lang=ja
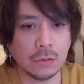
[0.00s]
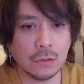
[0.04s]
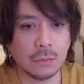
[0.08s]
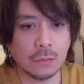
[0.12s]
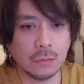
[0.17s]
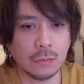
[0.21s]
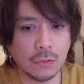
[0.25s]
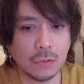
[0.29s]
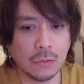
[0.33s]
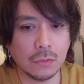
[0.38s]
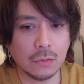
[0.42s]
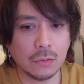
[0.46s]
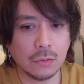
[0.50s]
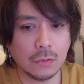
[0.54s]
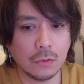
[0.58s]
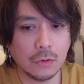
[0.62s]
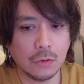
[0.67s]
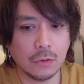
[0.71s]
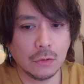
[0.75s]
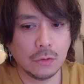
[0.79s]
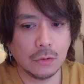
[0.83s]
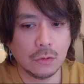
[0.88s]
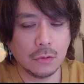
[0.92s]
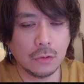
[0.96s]
要も
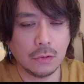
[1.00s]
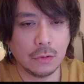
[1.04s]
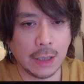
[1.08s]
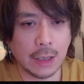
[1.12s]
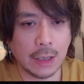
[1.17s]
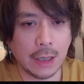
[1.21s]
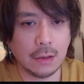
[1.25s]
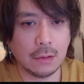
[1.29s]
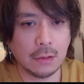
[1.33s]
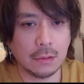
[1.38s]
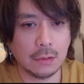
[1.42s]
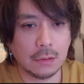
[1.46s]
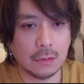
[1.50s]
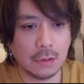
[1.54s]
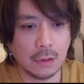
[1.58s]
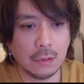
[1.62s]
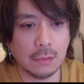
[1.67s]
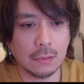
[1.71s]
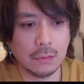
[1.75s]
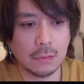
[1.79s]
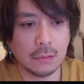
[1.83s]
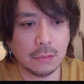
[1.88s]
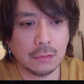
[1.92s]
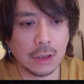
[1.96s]
ないってい
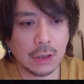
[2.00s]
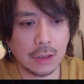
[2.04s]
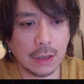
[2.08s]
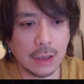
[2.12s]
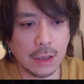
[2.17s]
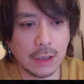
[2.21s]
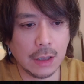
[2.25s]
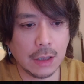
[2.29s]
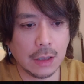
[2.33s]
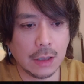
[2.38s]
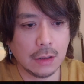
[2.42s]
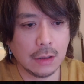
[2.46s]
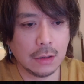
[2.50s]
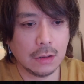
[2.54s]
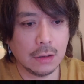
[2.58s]
うただ